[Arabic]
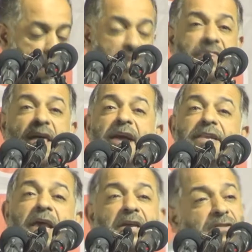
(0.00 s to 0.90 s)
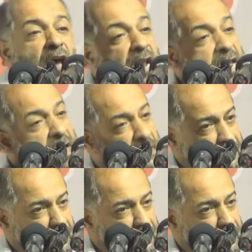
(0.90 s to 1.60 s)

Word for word: الثانية إيطالية